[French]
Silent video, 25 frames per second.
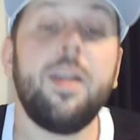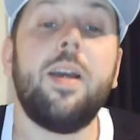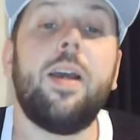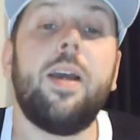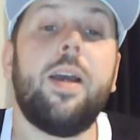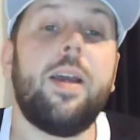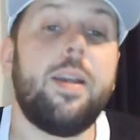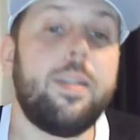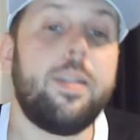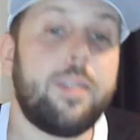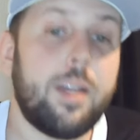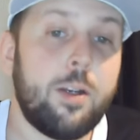
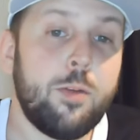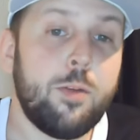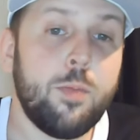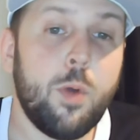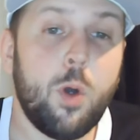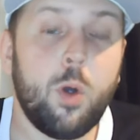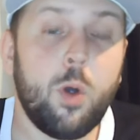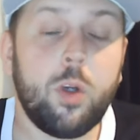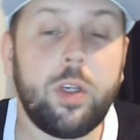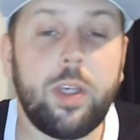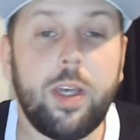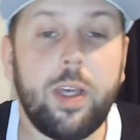Hey, salut
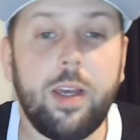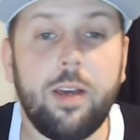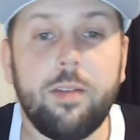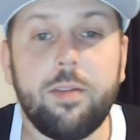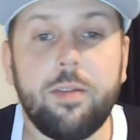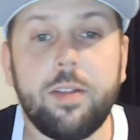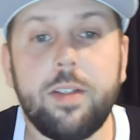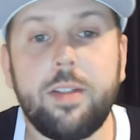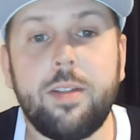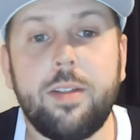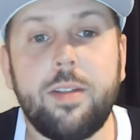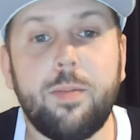mon
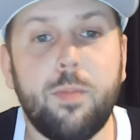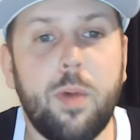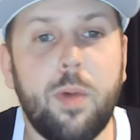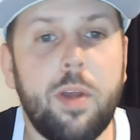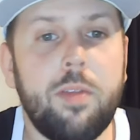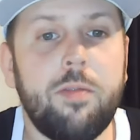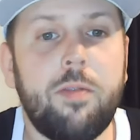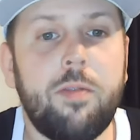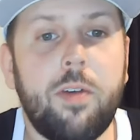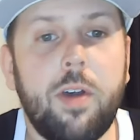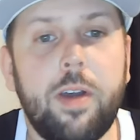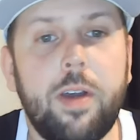Kev, c'est
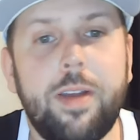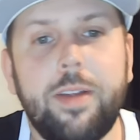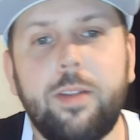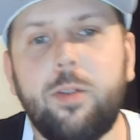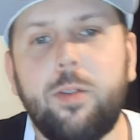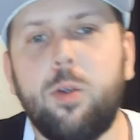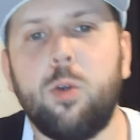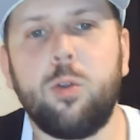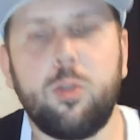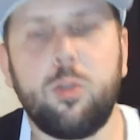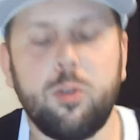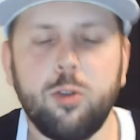bonne fight
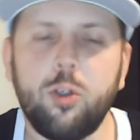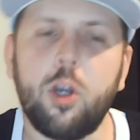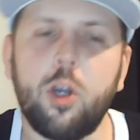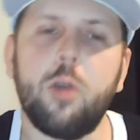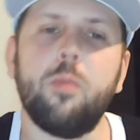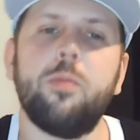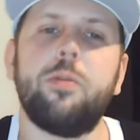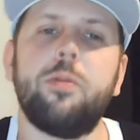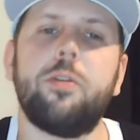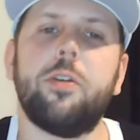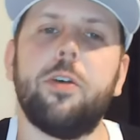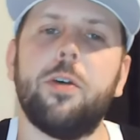continue
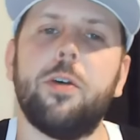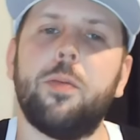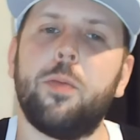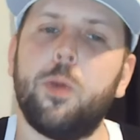comme ça,